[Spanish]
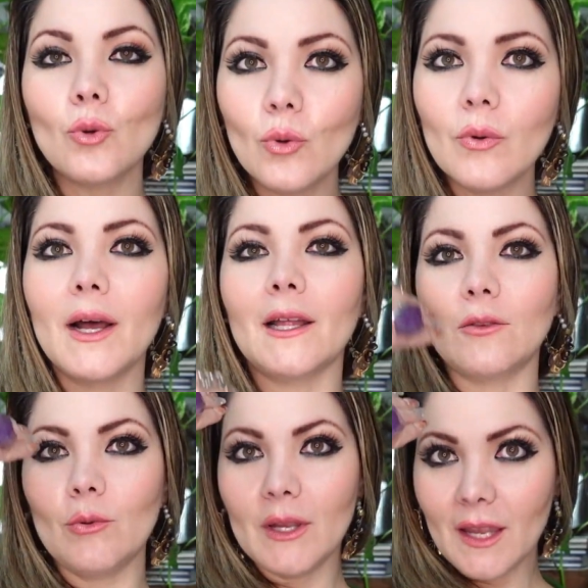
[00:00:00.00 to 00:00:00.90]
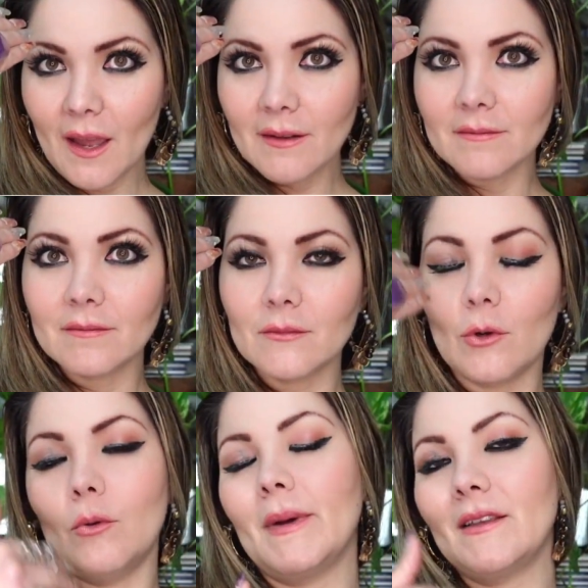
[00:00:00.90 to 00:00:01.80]
Tú a tu guía
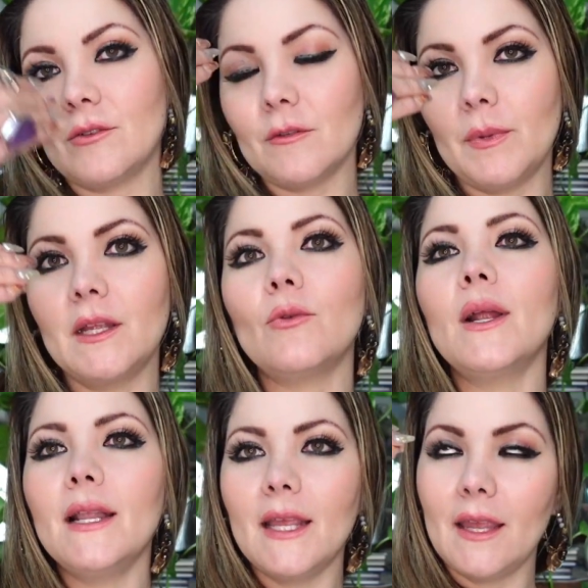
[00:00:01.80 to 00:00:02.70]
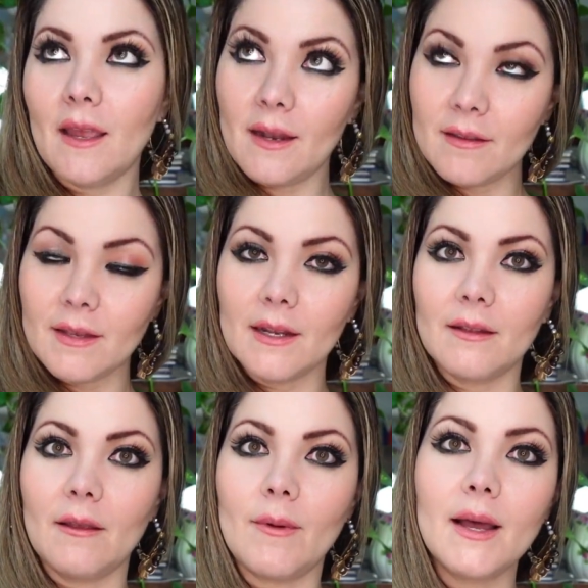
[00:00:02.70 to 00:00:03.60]
o maestro espiritual y él es el
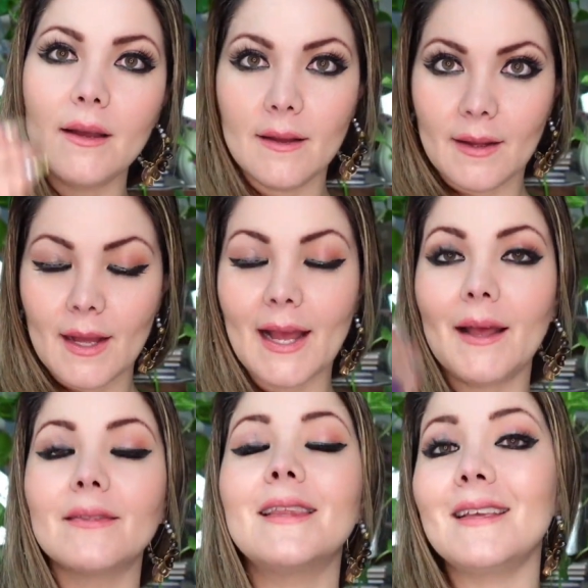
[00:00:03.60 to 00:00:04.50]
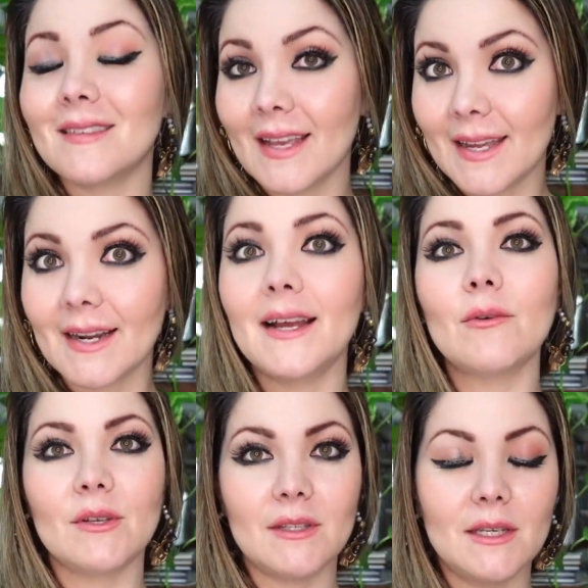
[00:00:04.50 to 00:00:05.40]
que te va a
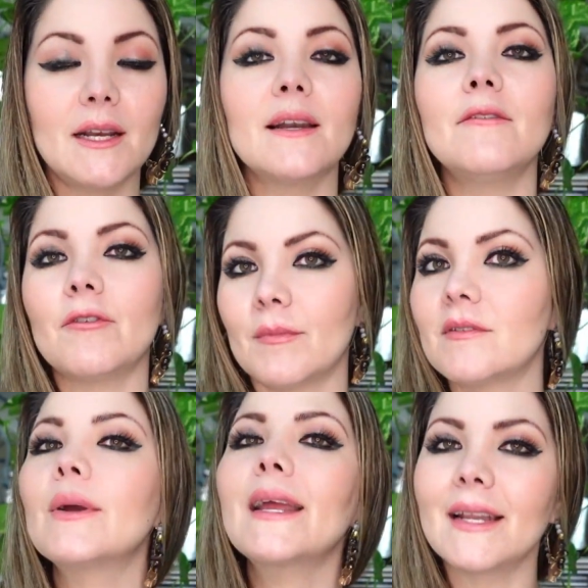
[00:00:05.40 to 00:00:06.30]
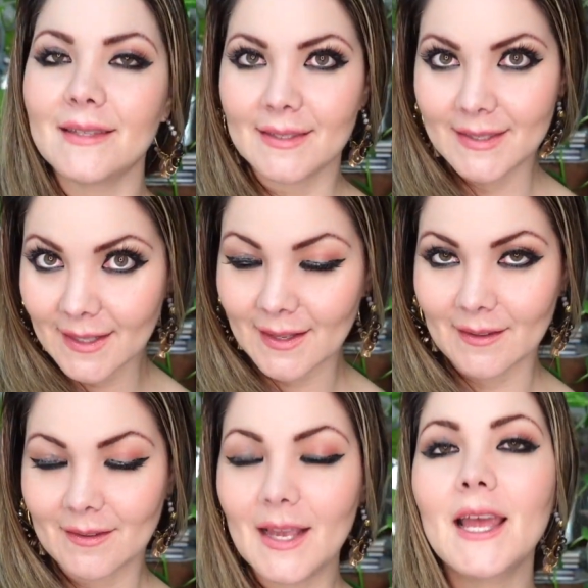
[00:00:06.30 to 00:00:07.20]
descargar o hacer llegar la información que
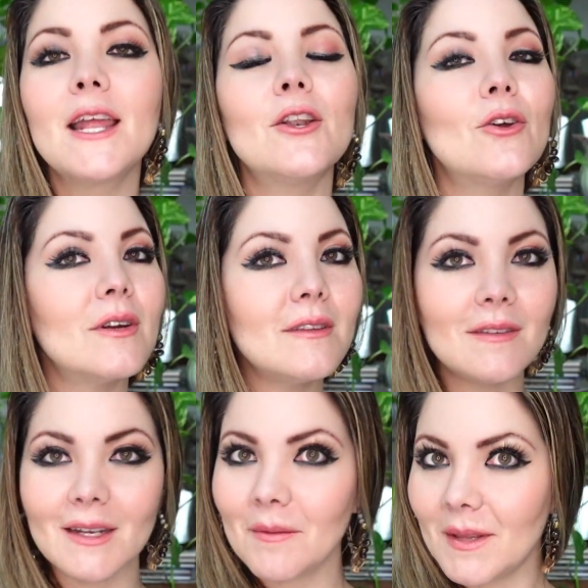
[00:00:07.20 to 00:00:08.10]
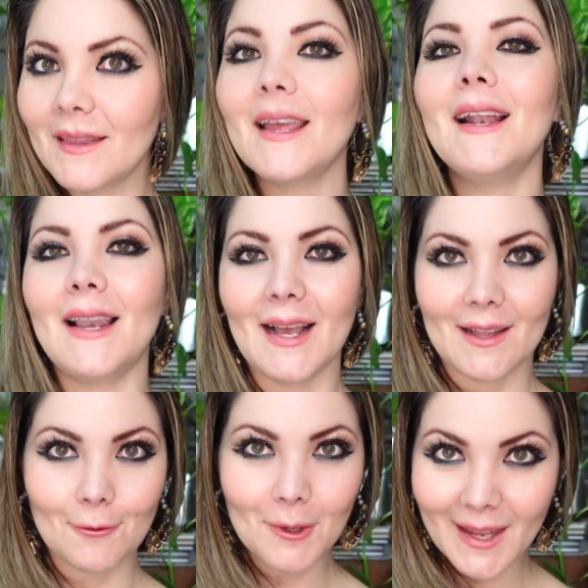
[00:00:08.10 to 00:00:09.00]
necesitas, no necesariamente la
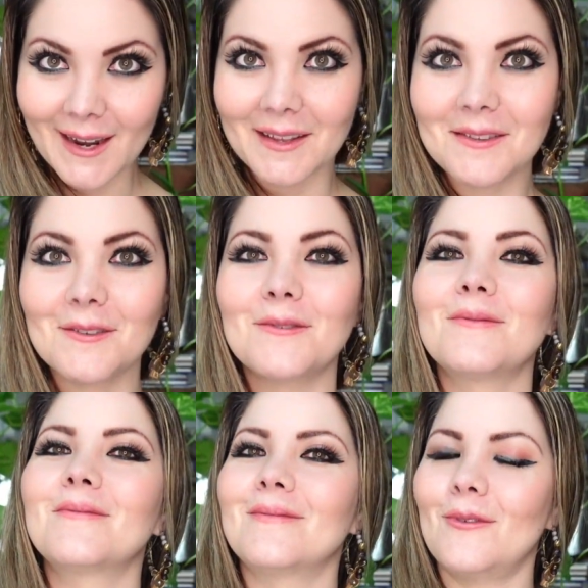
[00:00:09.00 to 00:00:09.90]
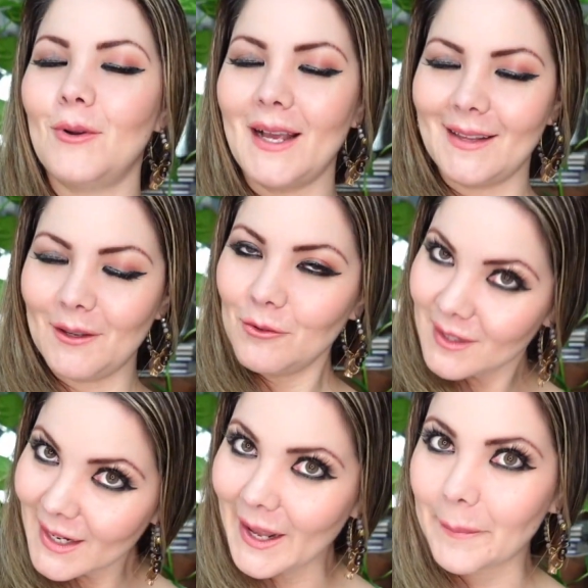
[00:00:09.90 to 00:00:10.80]
que tú quieres o la que te
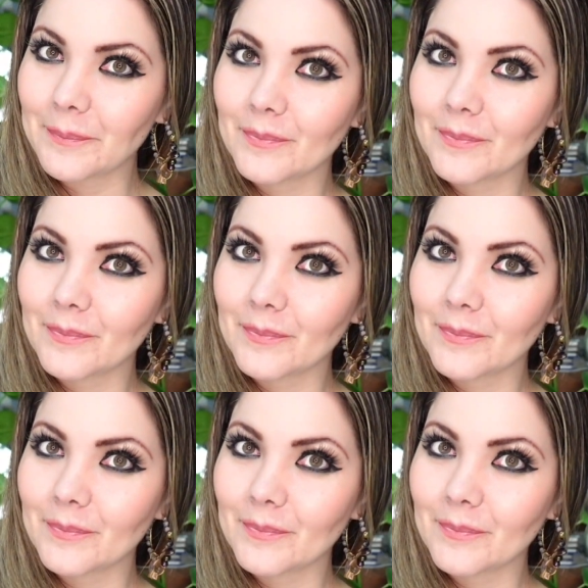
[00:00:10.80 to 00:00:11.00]
gustaría,